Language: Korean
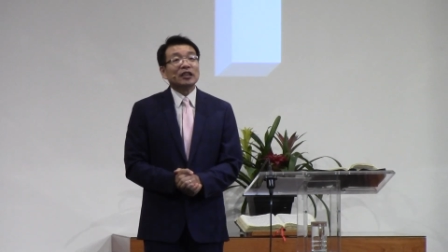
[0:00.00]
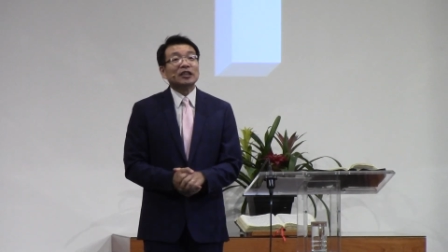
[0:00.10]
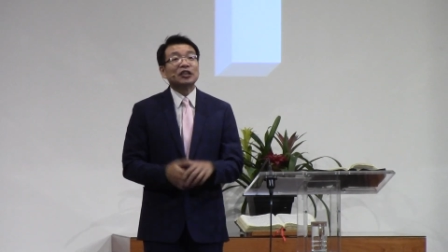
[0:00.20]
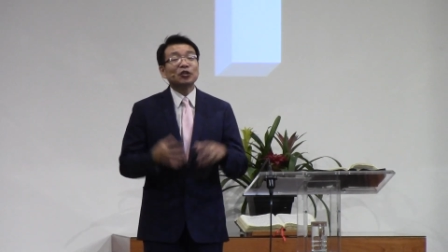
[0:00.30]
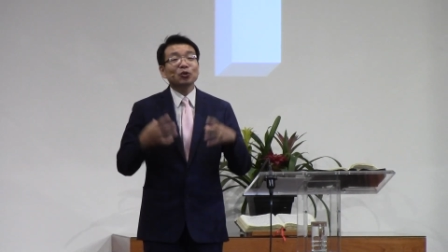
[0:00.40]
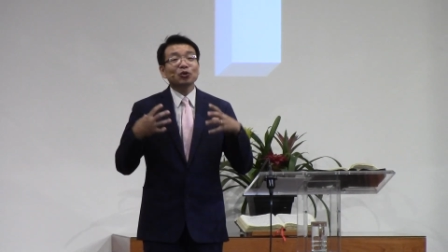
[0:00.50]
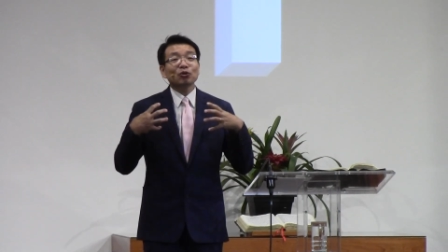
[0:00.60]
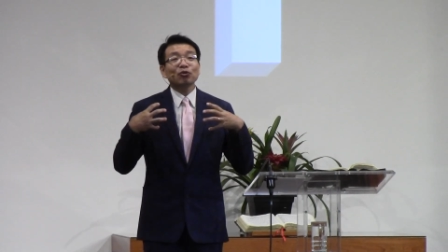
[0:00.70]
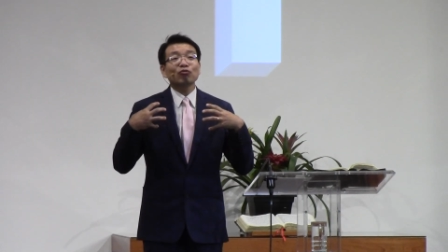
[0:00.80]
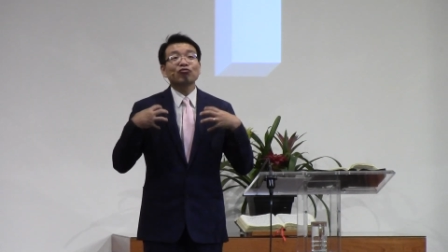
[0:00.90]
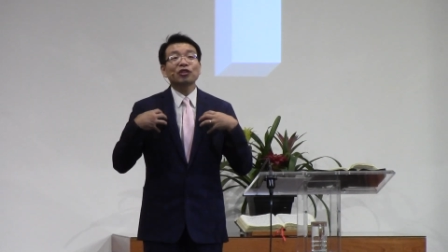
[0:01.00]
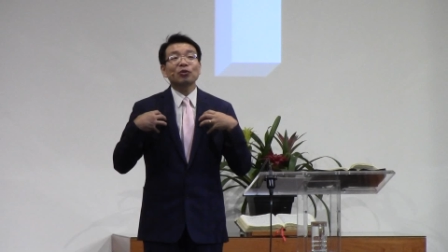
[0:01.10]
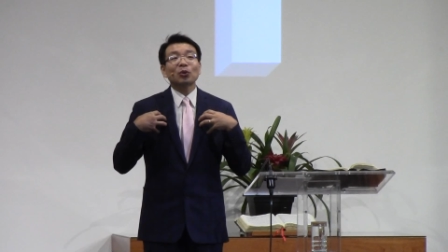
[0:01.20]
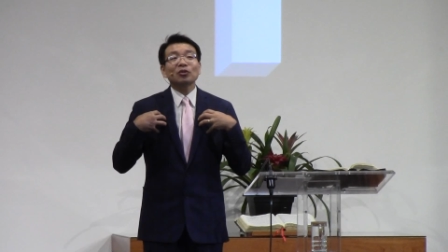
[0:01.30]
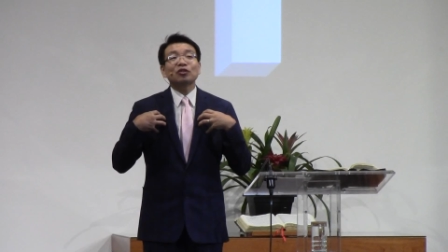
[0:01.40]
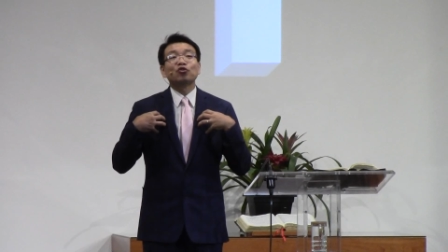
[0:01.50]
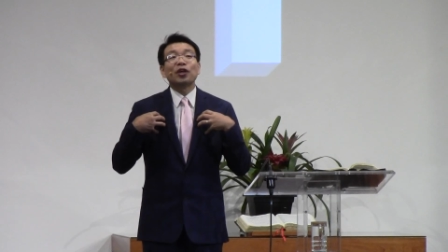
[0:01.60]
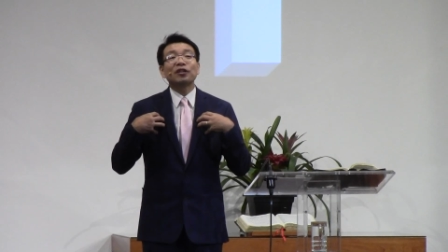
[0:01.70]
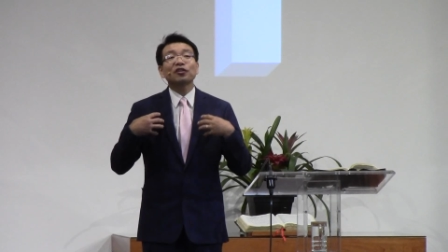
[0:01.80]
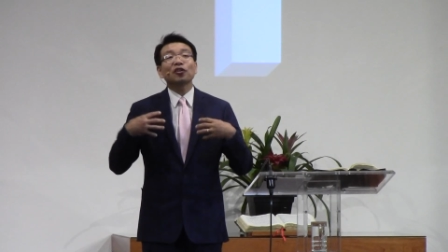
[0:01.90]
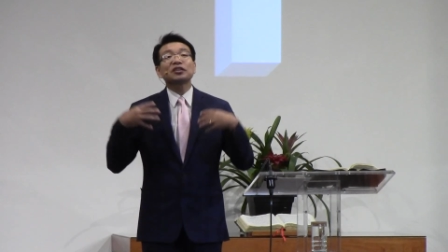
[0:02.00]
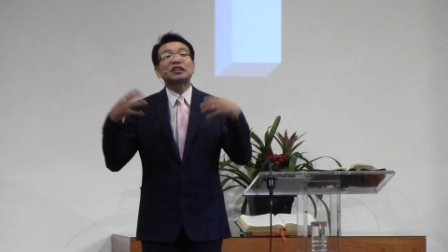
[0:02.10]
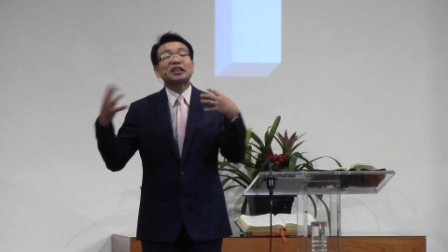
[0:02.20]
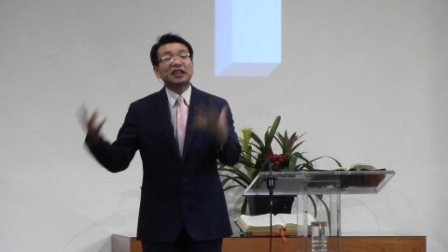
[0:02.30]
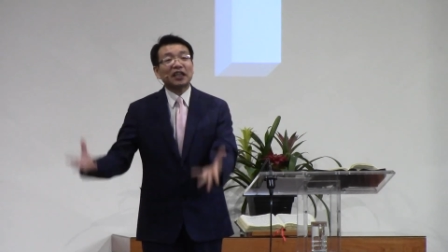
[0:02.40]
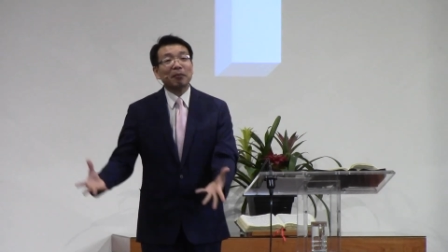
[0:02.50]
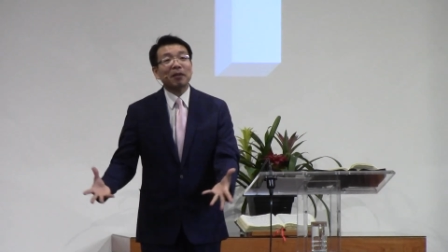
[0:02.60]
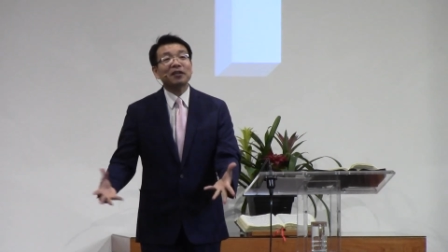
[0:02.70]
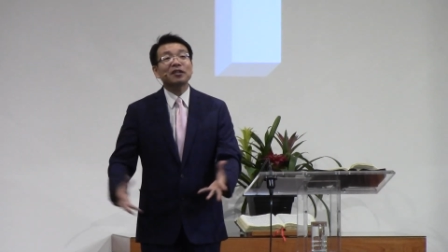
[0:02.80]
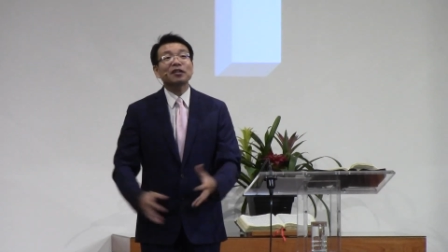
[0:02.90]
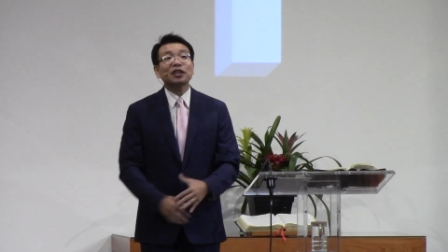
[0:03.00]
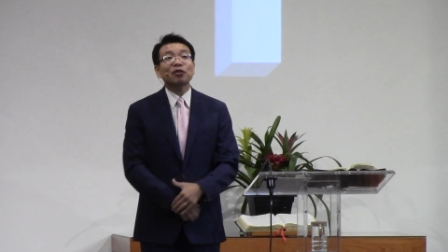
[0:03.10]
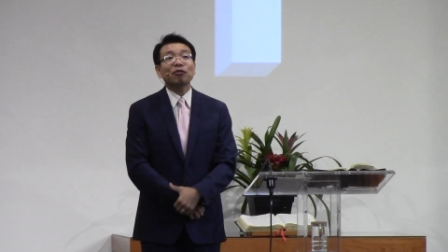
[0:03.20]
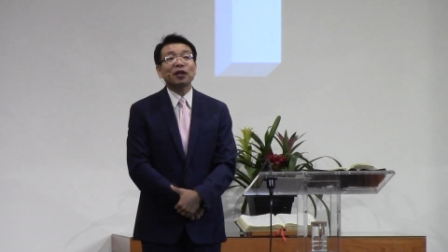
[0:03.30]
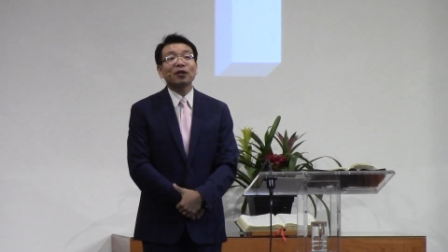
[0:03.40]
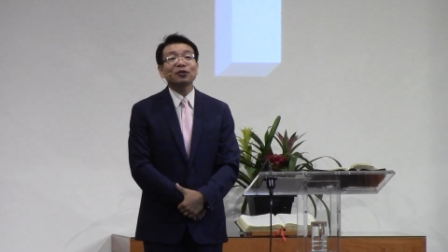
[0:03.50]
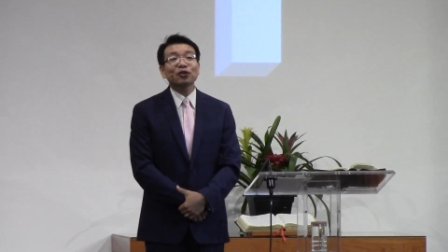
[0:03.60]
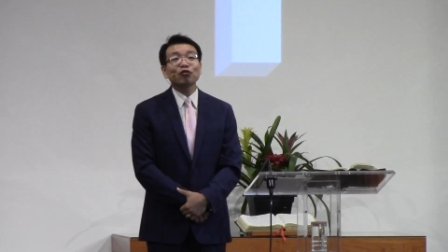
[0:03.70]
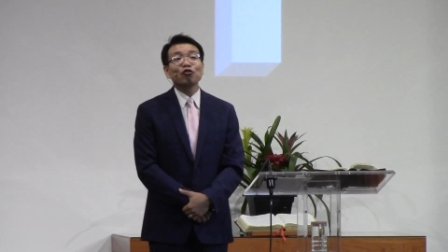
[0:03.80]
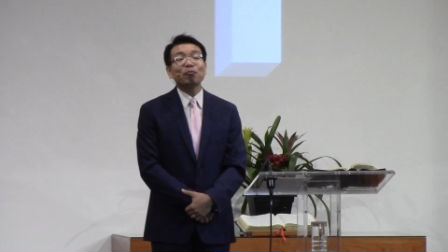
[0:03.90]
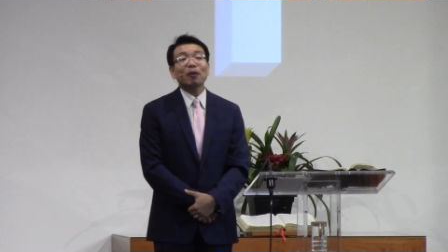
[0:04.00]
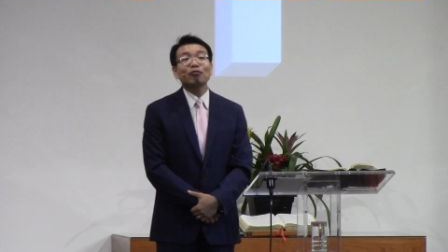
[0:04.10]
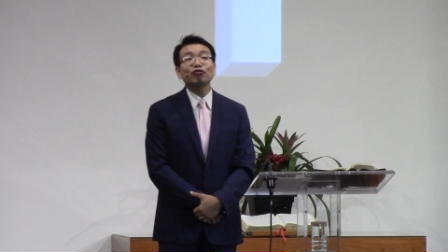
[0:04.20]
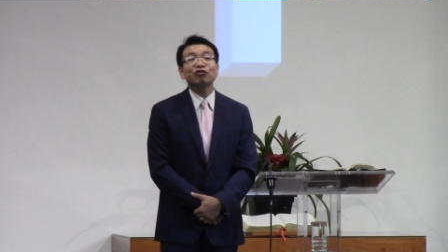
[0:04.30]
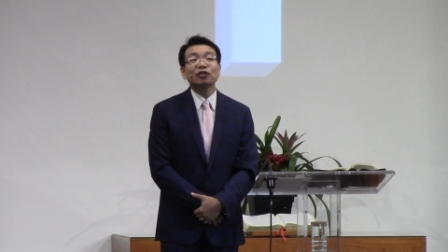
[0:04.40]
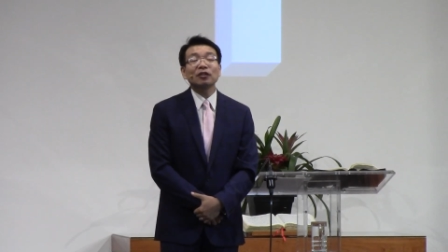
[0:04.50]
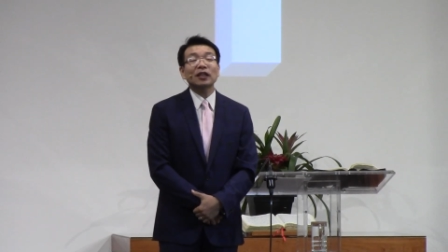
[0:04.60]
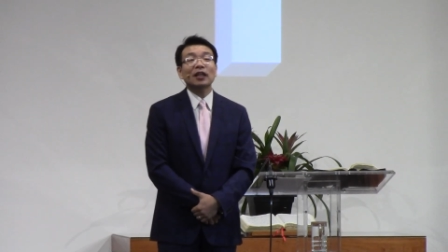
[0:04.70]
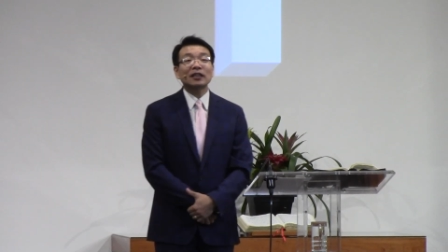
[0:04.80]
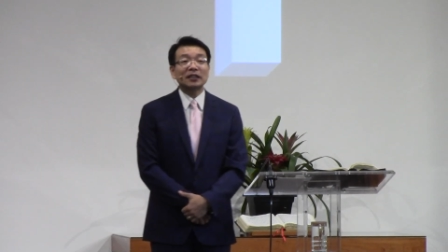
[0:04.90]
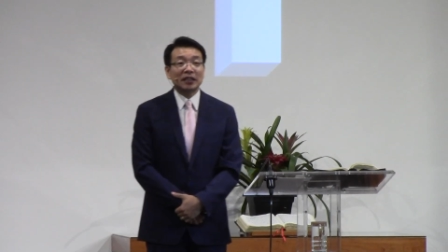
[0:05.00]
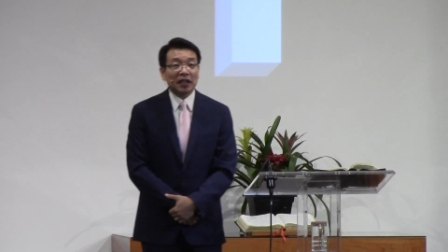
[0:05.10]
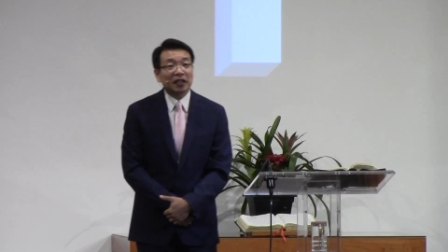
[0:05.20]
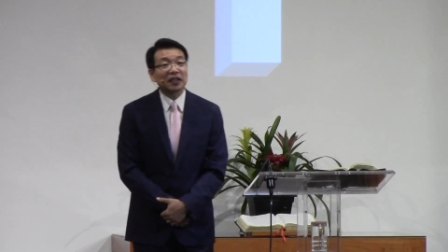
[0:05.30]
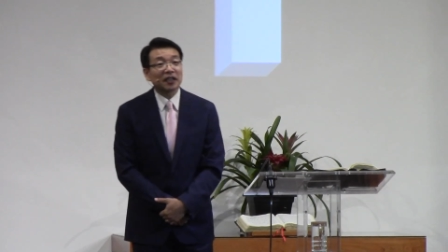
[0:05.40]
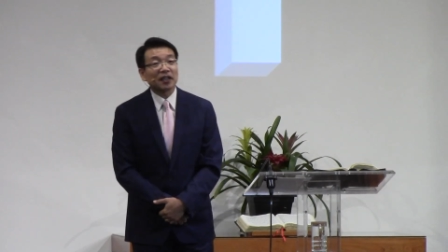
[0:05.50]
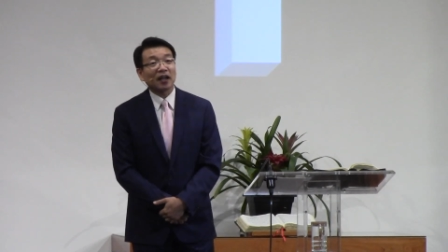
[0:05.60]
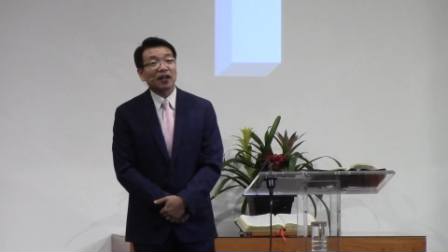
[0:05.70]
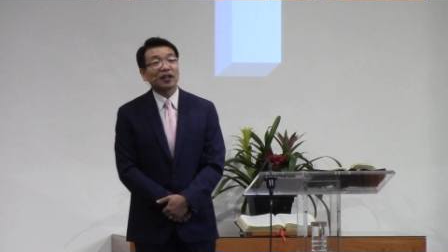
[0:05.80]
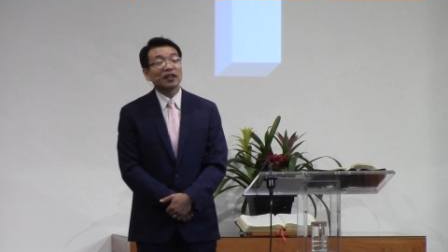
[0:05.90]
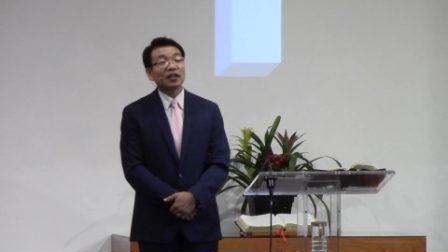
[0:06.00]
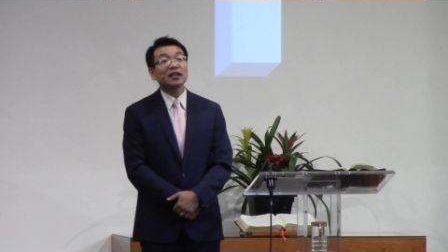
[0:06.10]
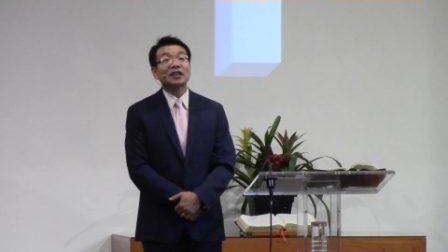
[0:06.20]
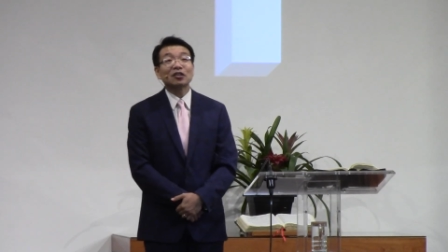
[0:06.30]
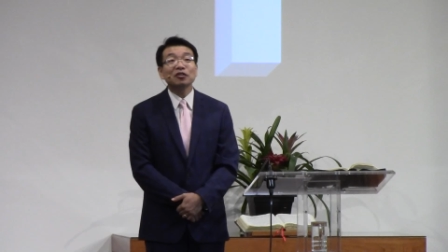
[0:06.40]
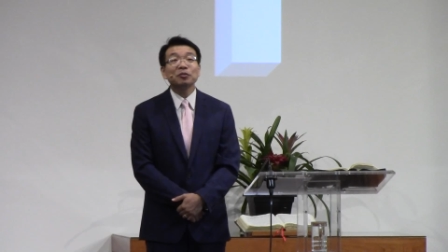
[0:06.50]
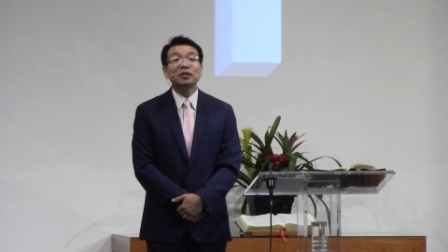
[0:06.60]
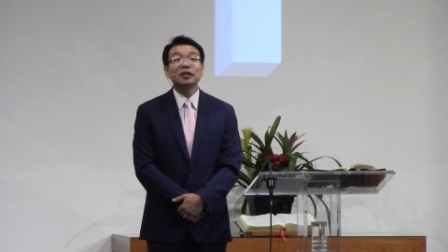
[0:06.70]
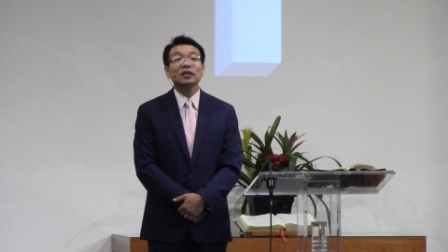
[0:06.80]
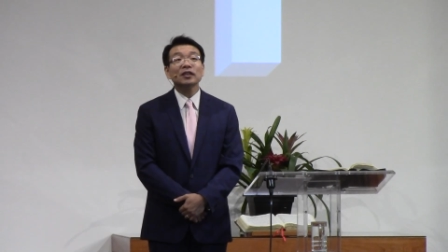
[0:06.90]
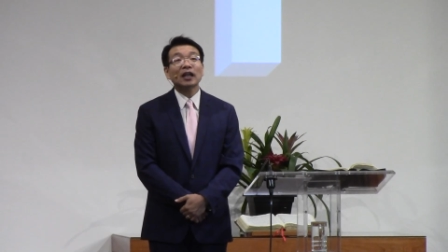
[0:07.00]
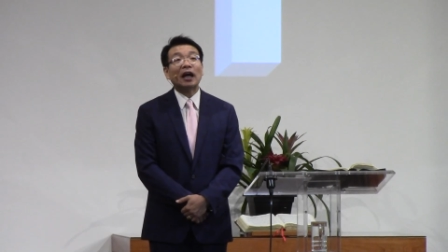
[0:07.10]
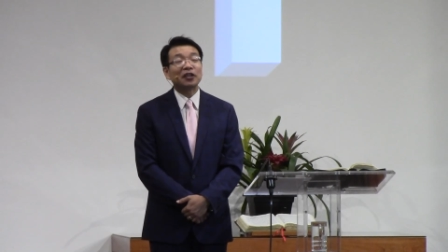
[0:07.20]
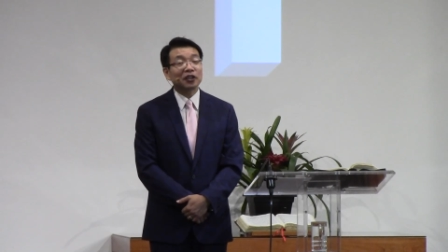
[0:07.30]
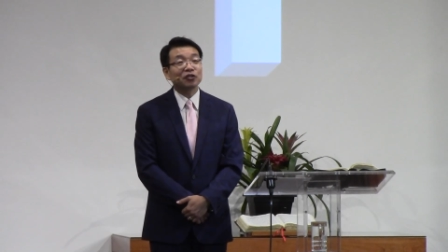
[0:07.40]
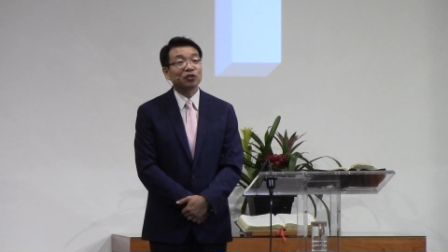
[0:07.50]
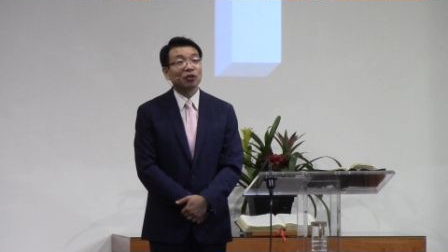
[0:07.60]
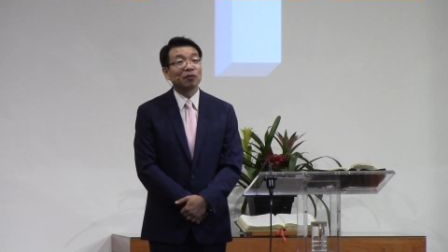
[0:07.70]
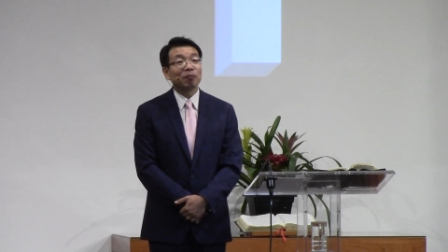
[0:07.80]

의도적으로 우리로 죄를 더 짓게 만들기 위하여서 율법을 주셨다라는 이야기인가? 그런 의미는 아니겠죠.